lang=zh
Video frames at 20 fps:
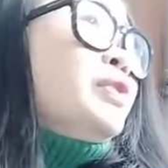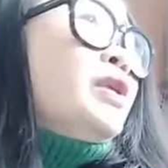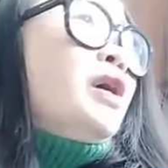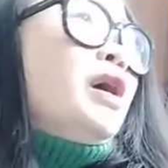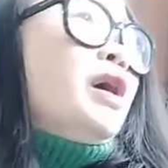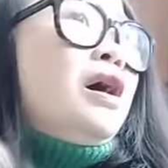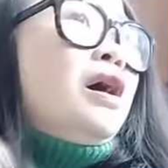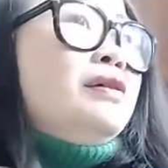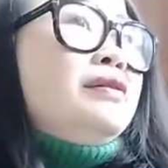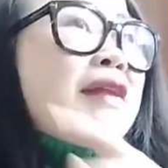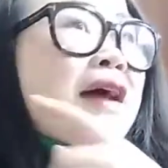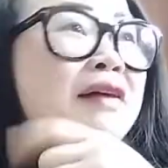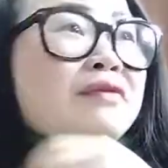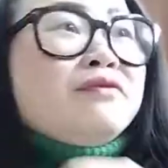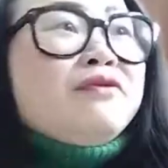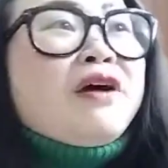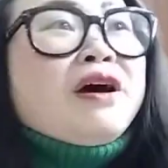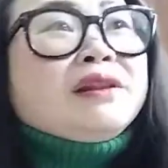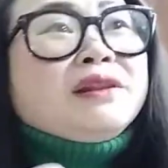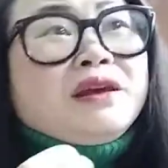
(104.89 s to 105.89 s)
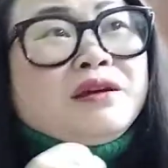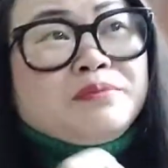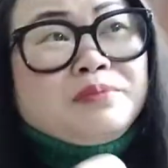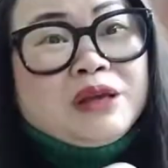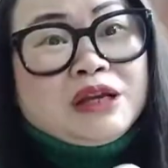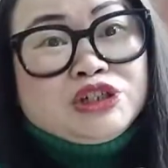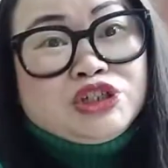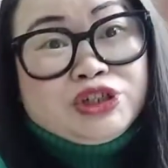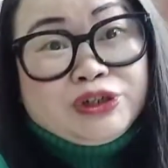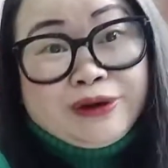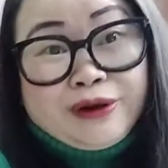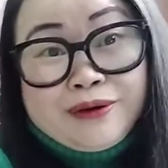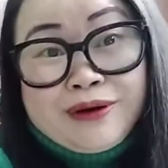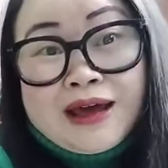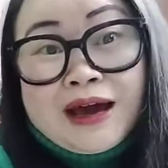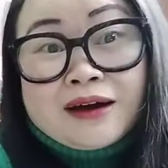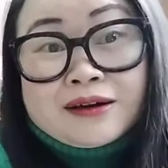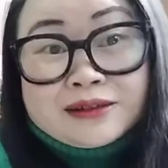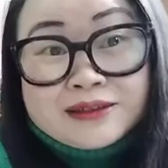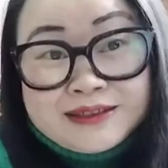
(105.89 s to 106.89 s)
呃，南方那边只有
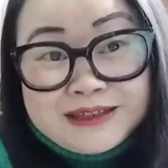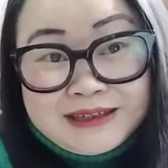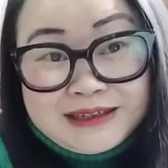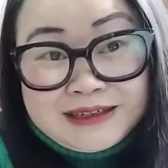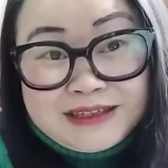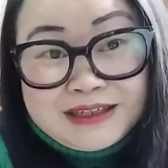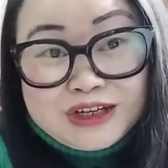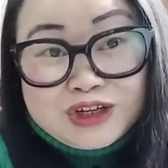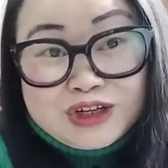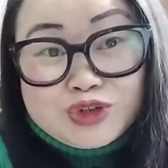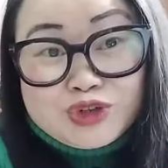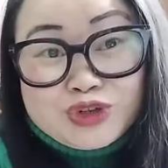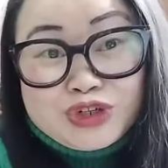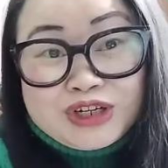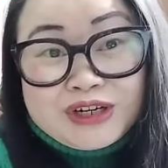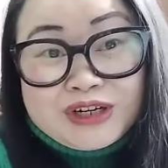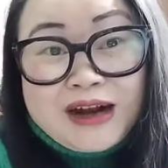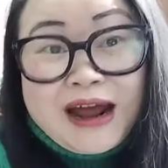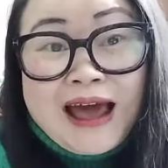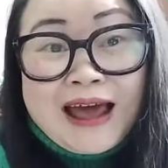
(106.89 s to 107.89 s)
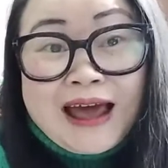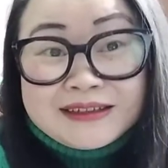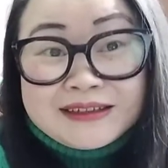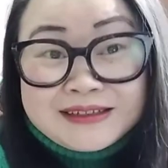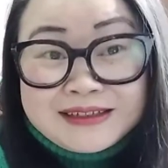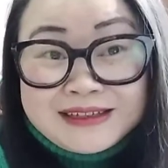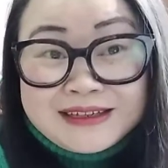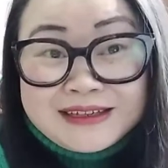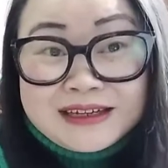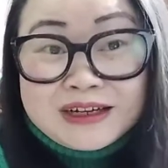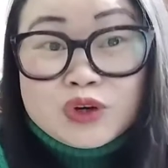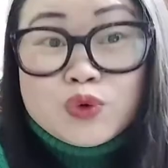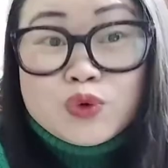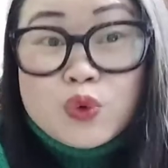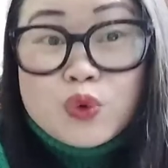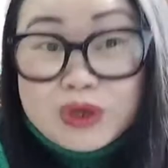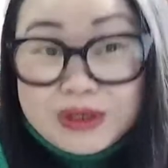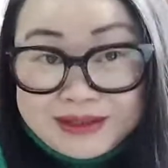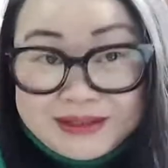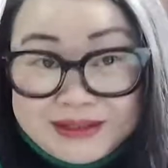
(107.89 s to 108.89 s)
两个季节，就是旱季和
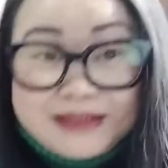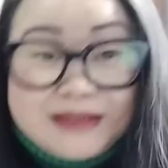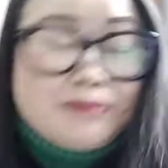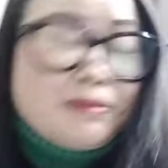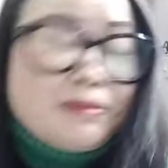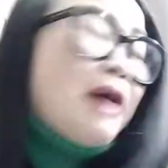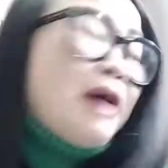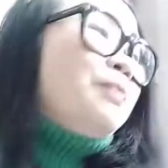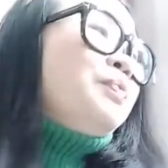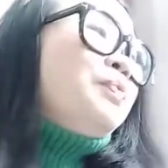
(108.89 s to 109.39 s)
雨季嘛，